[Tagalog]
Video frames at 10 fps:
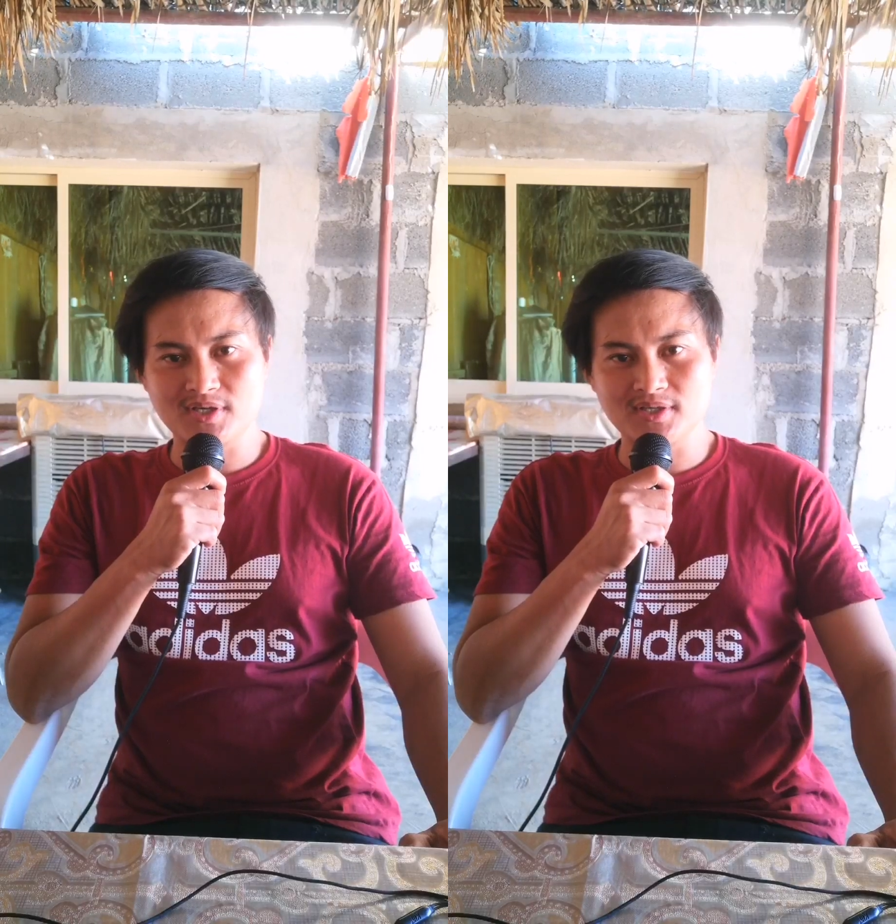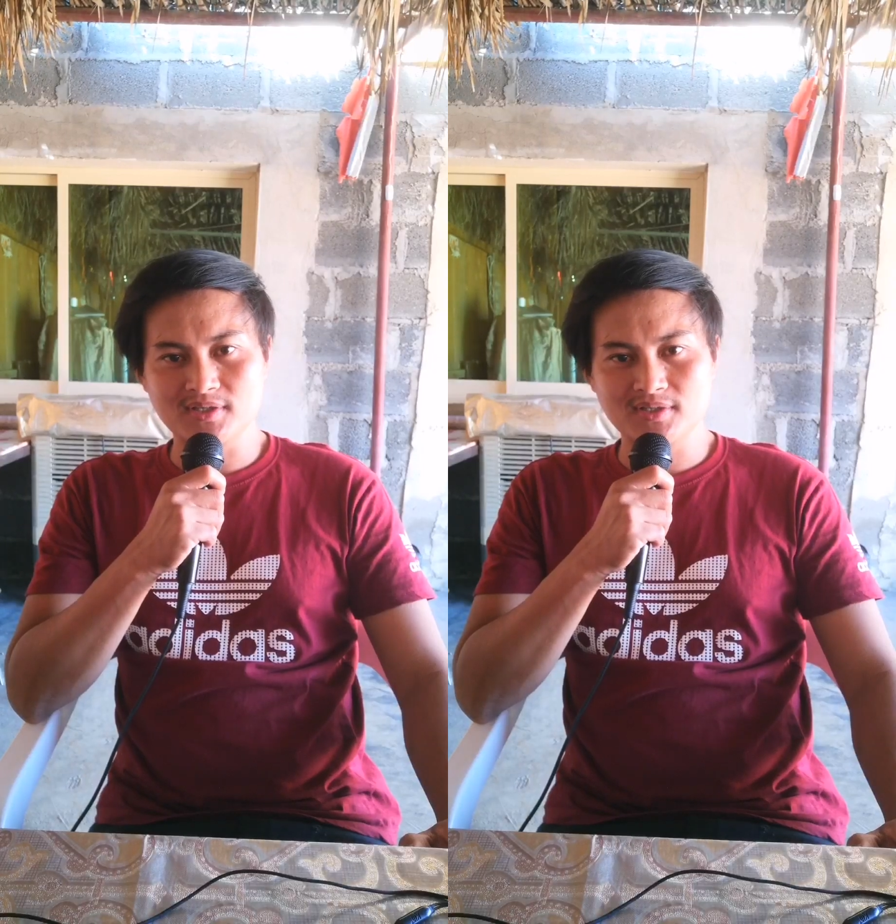
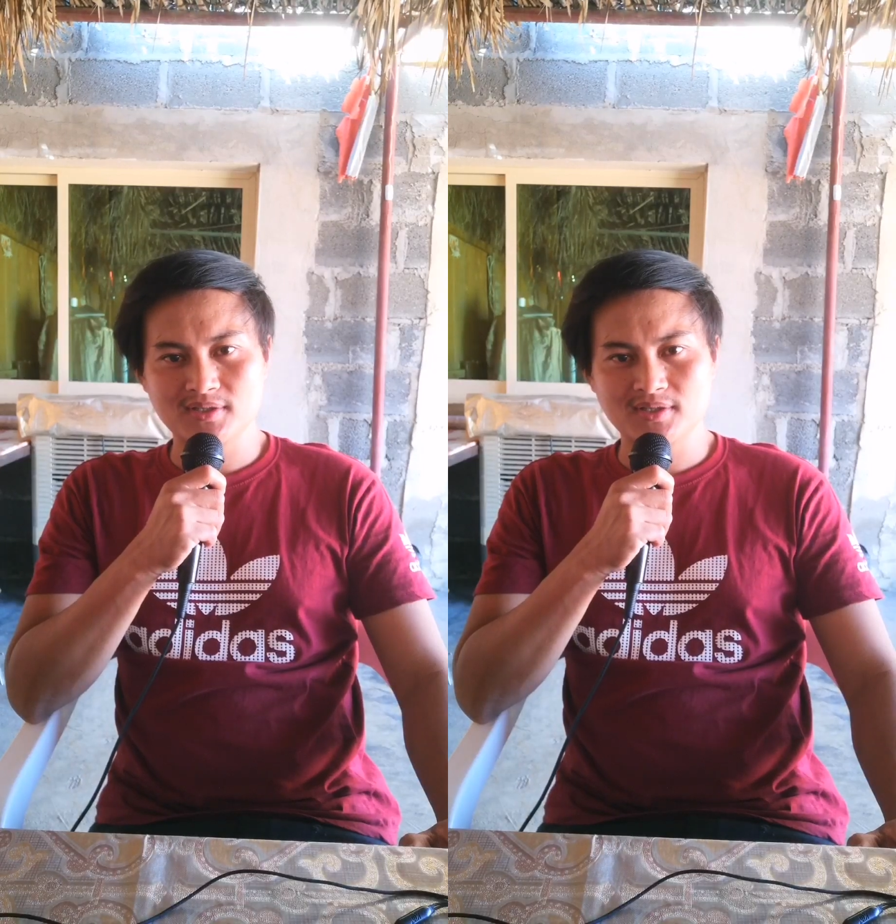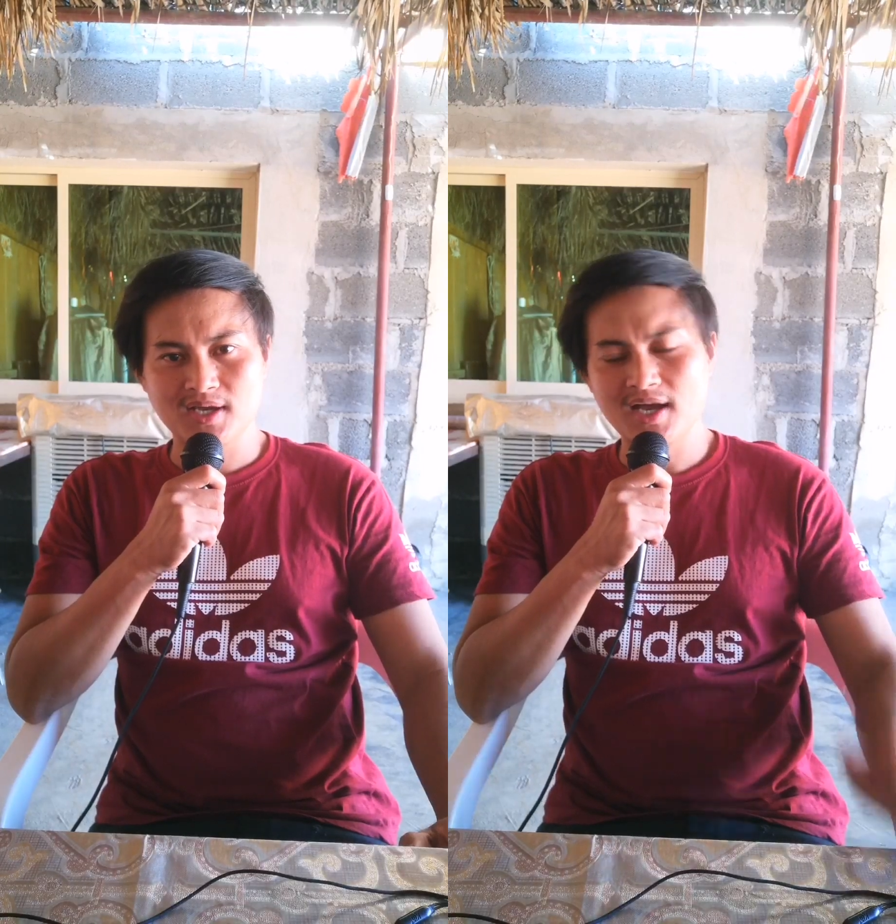Day.
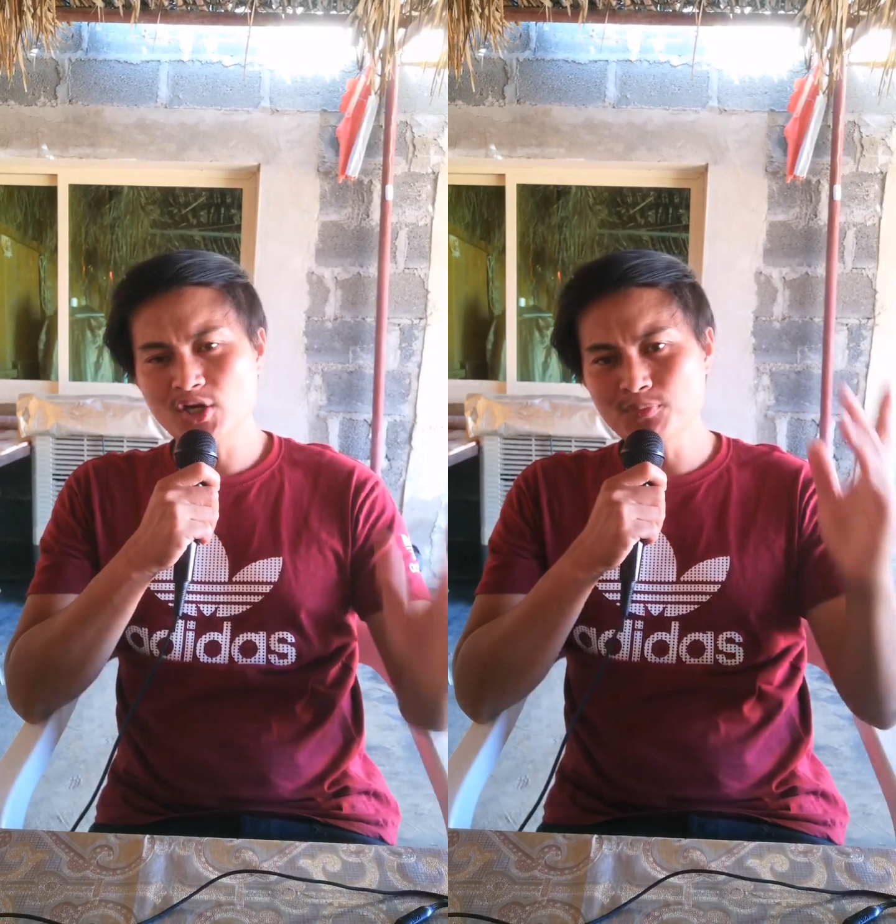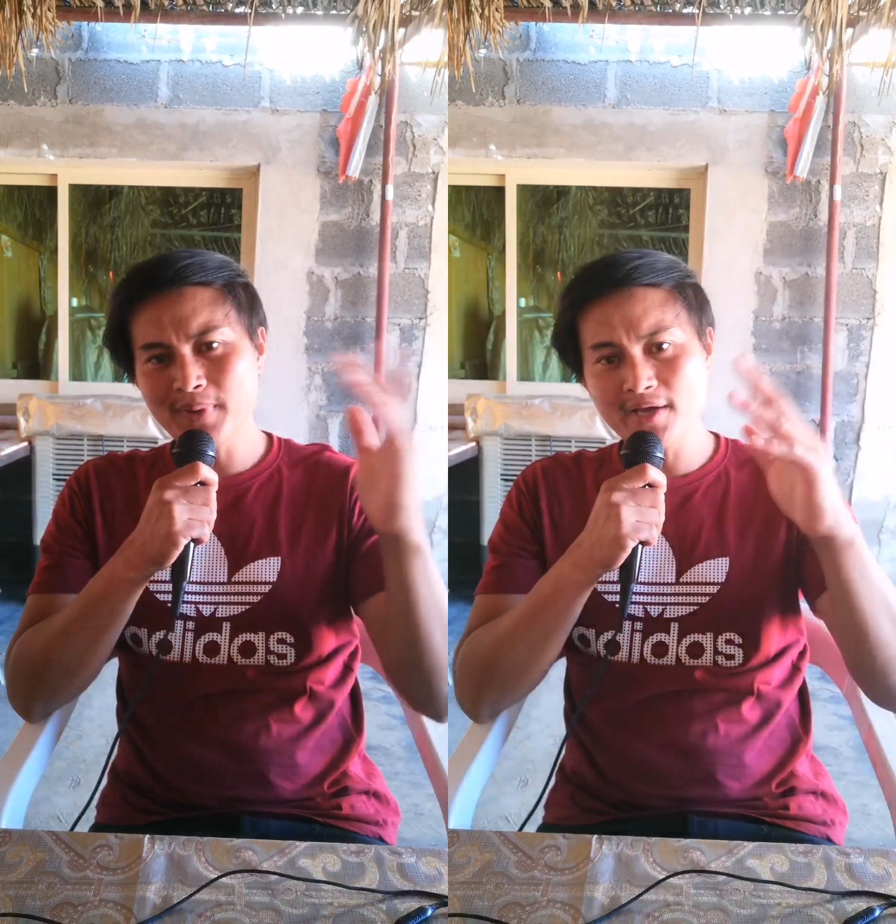
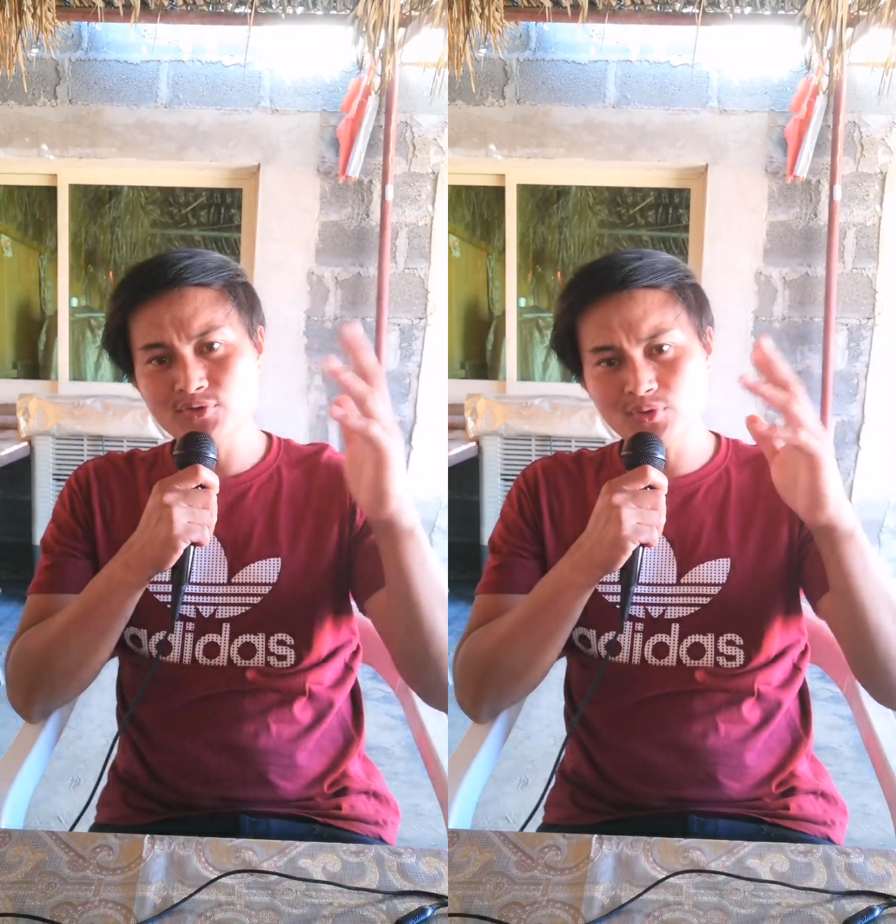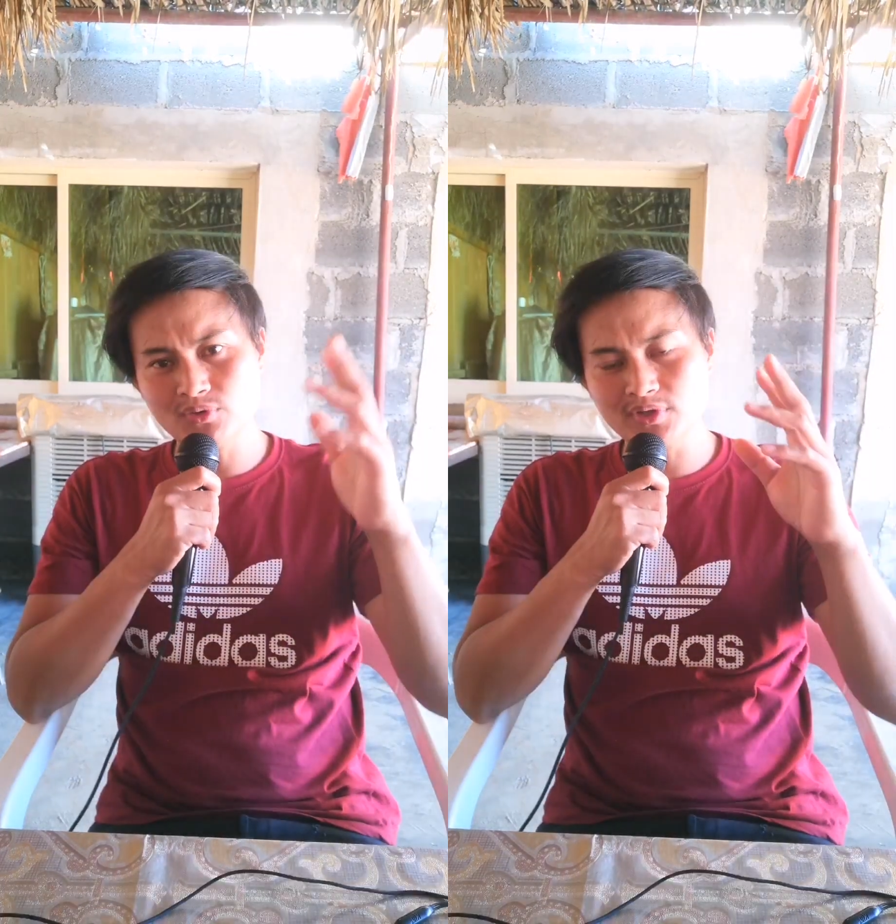Ano ba
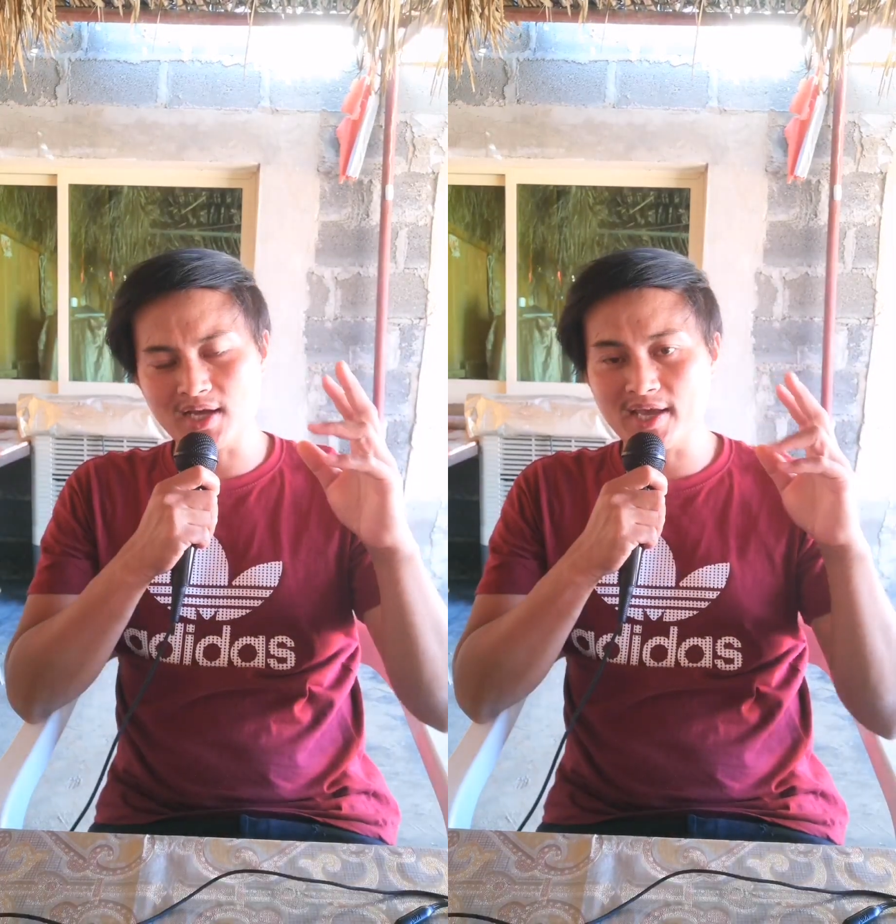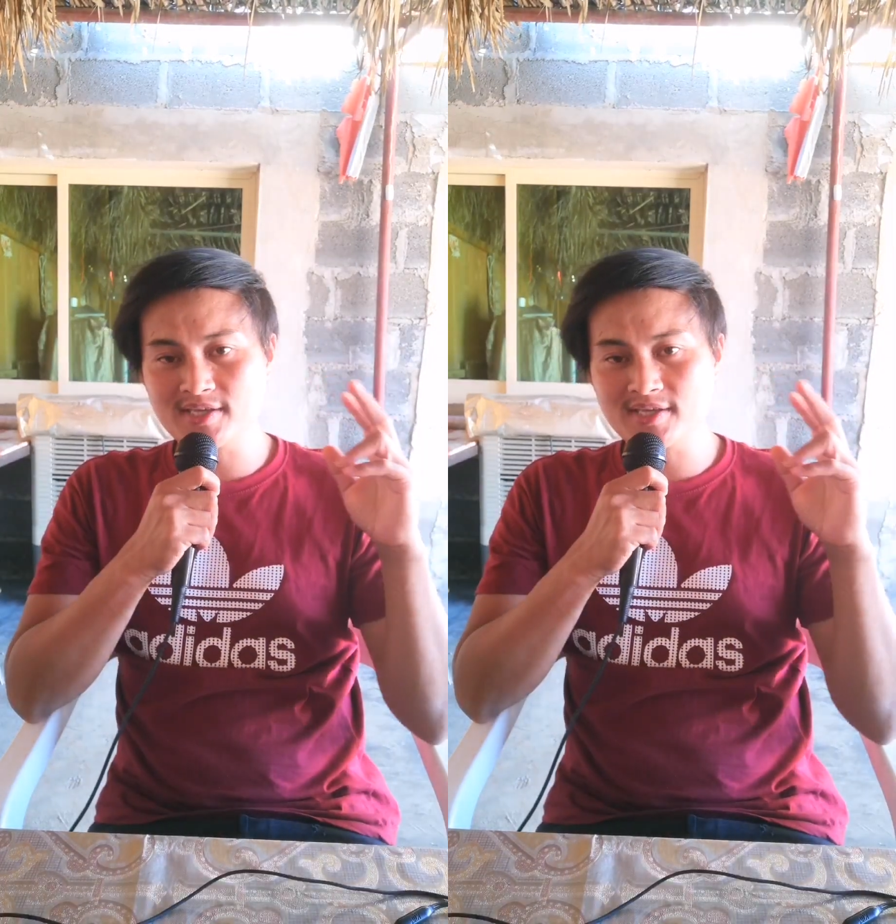yung uh,